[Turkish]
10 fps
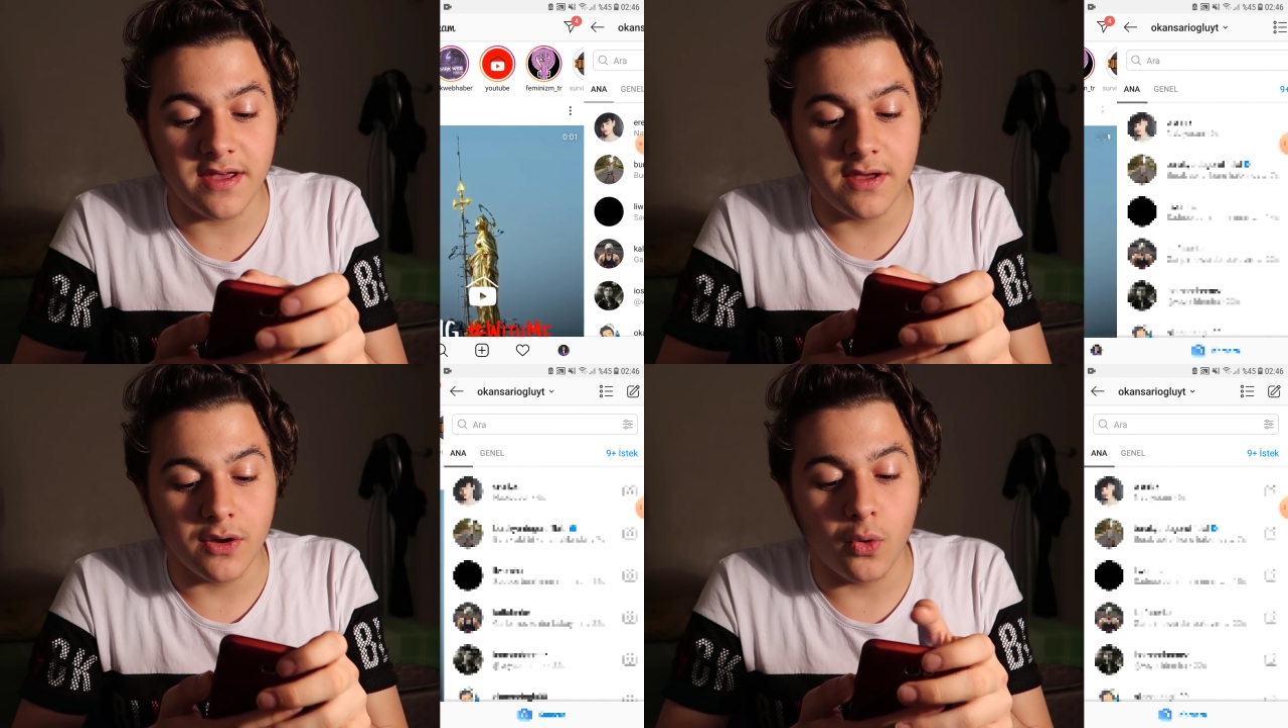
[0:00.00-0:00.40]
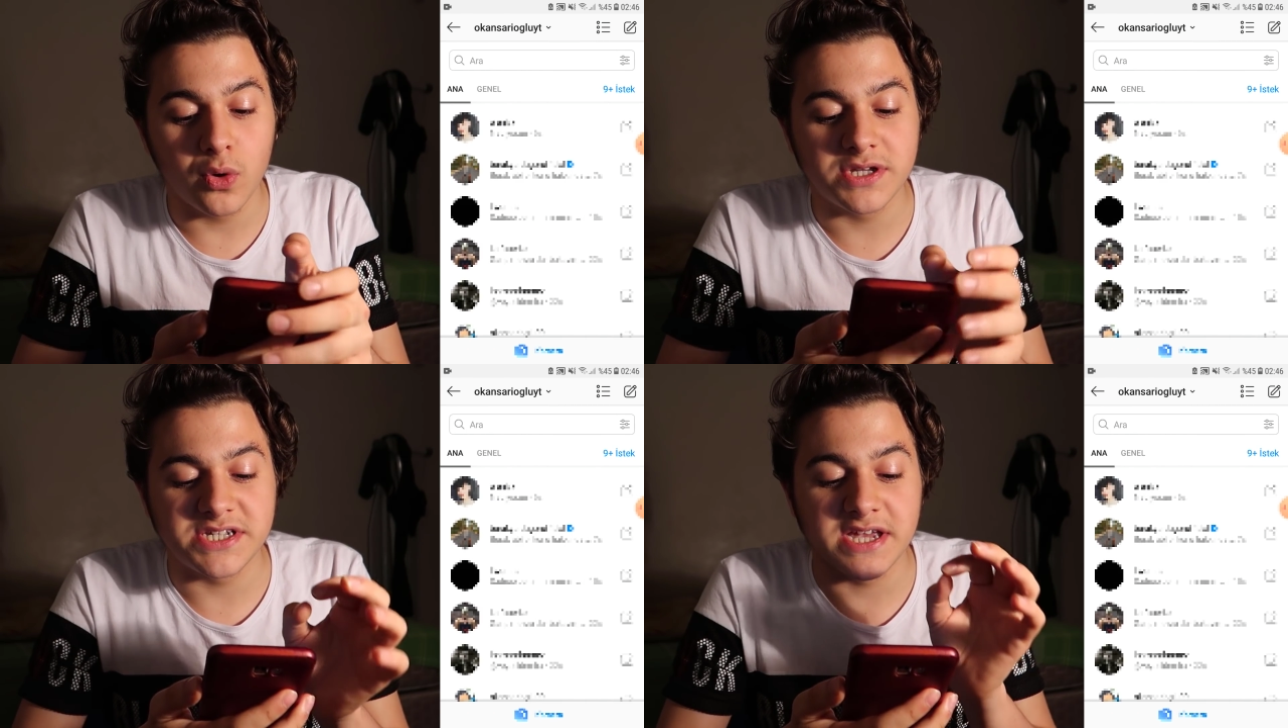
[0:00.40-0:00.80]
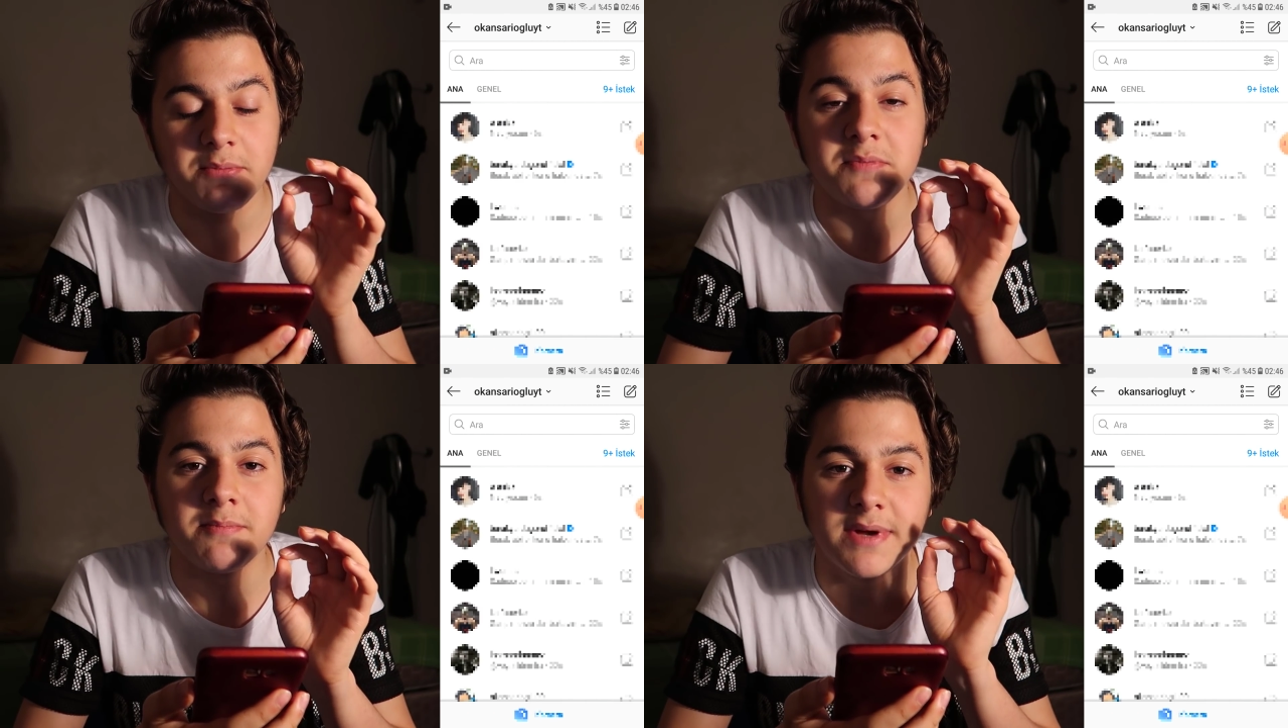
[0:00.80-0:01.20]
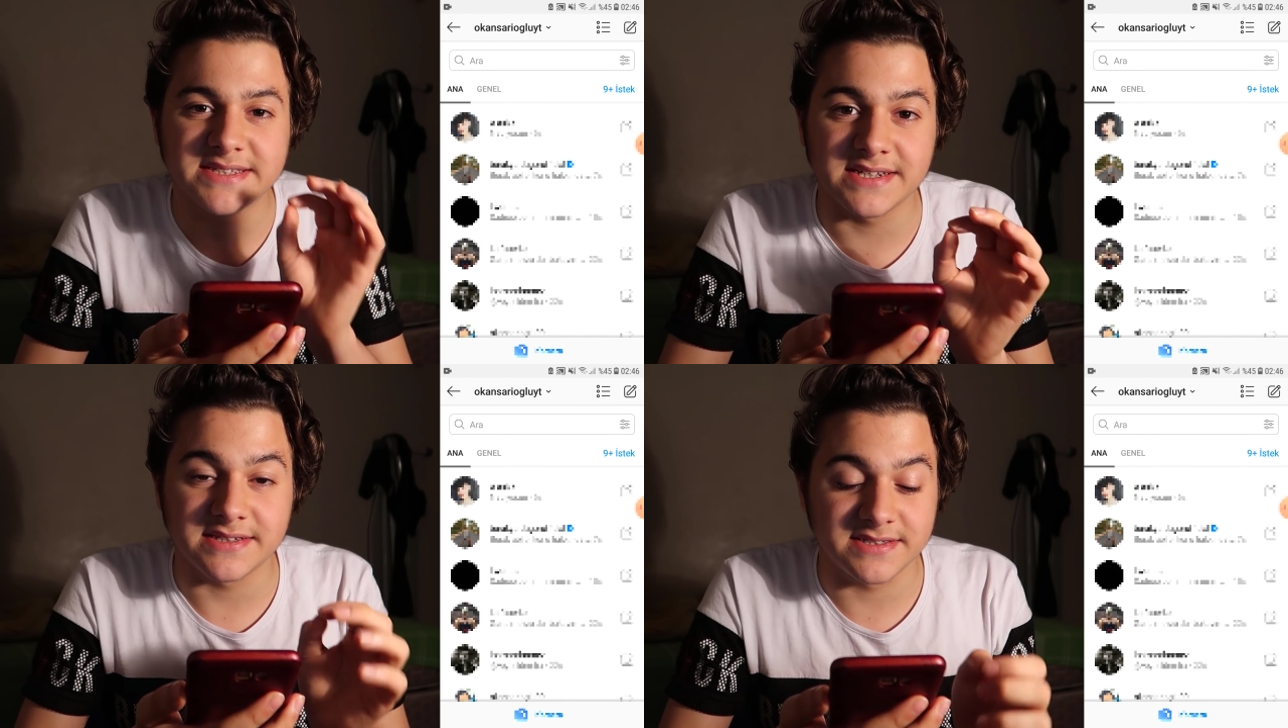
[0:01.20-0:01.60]
ve o kişiye bir
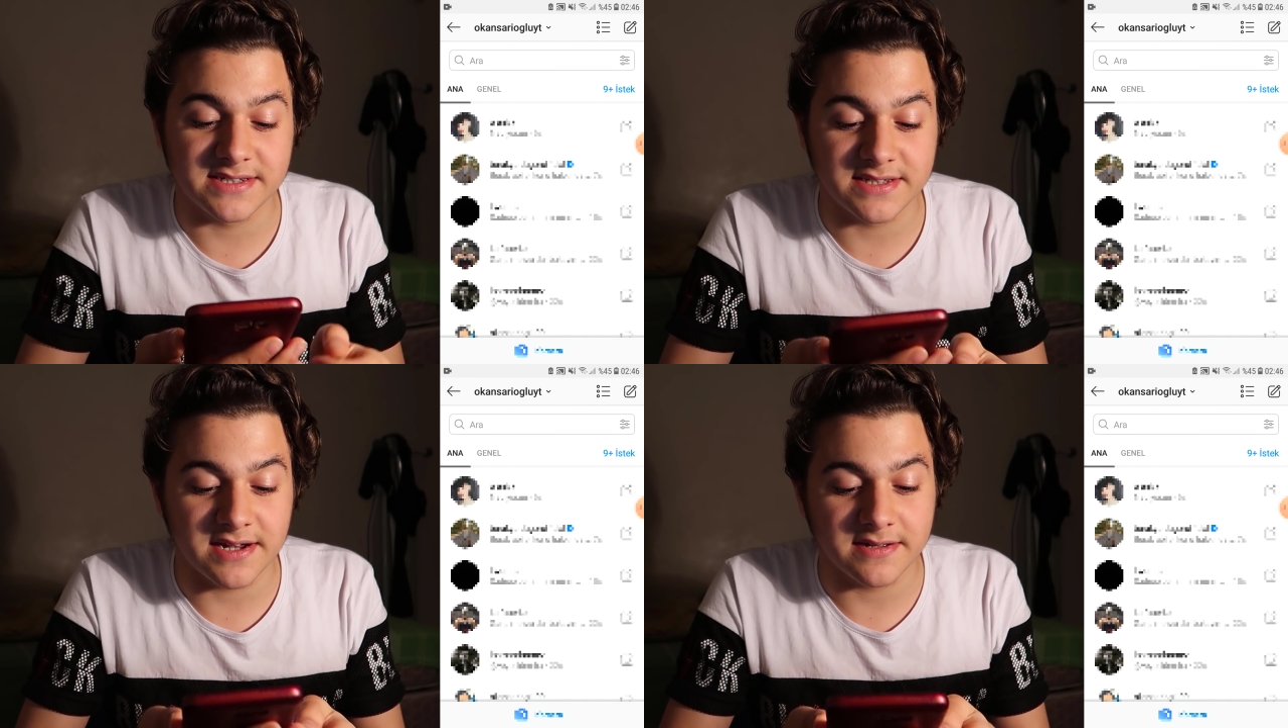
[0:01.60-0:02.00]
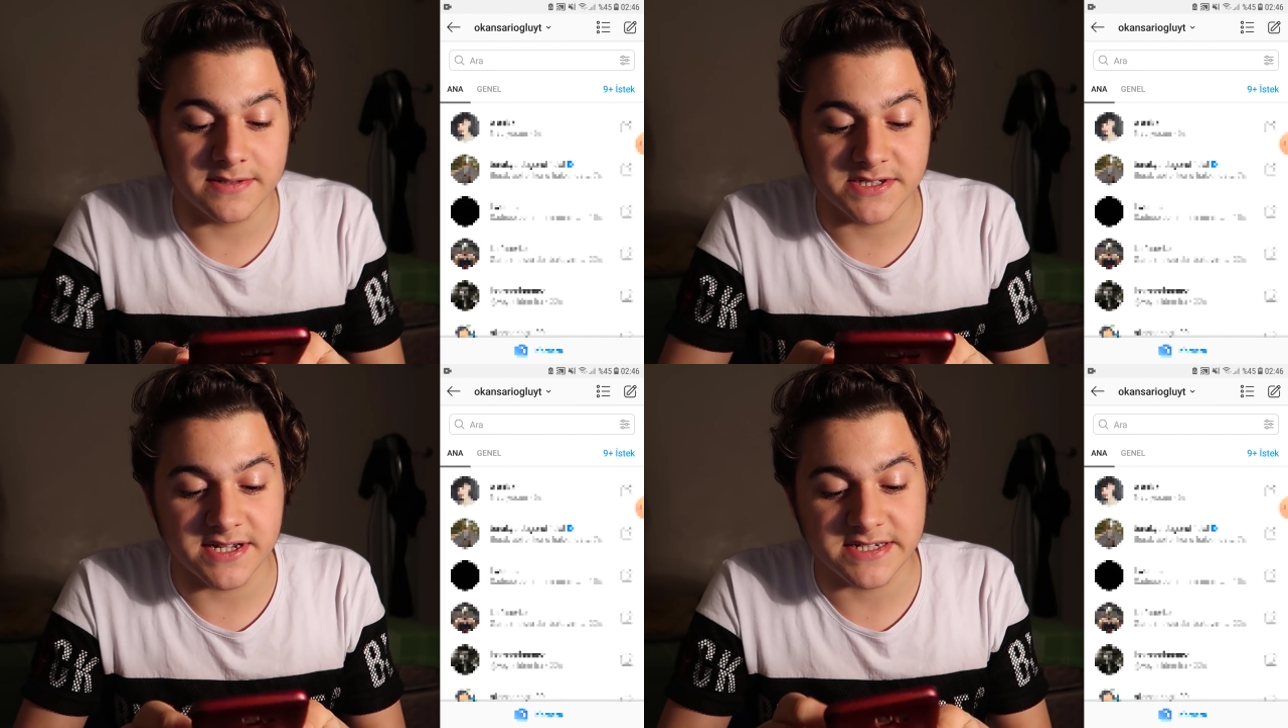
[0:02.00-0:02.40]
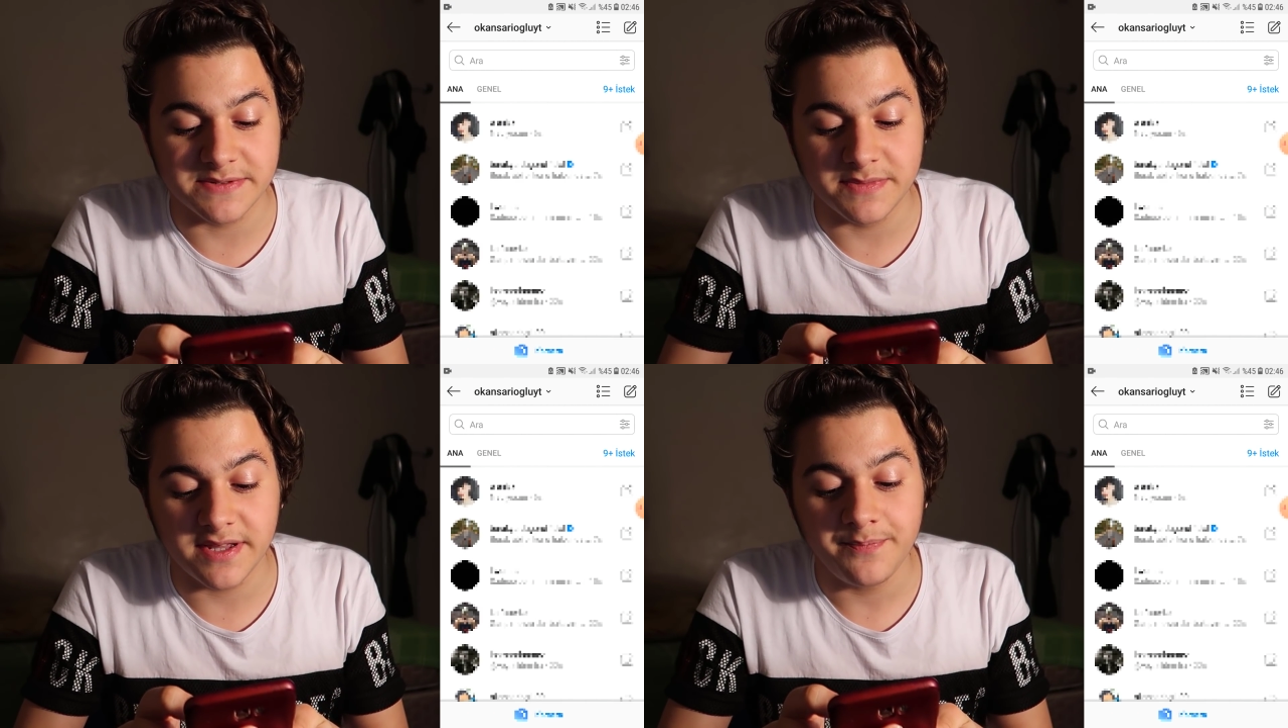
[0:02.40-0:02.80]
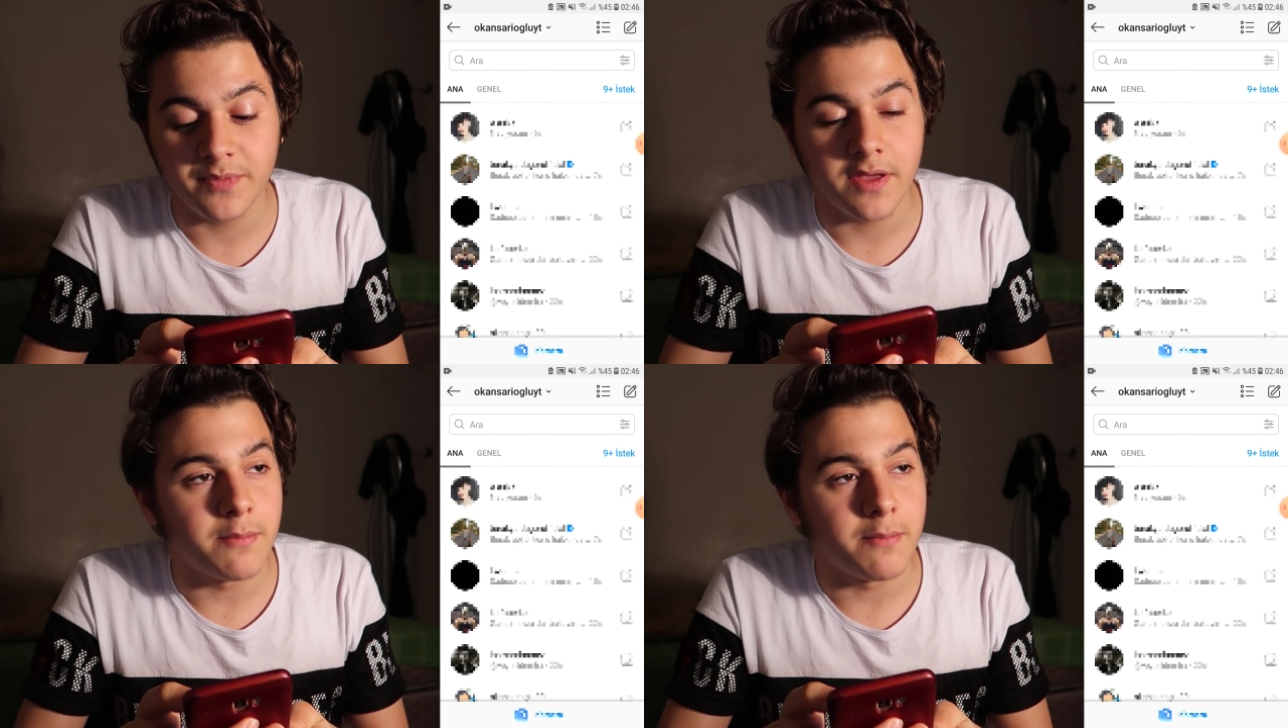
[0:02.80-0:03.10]
mesaj atacağız arkadaşlar şimdi.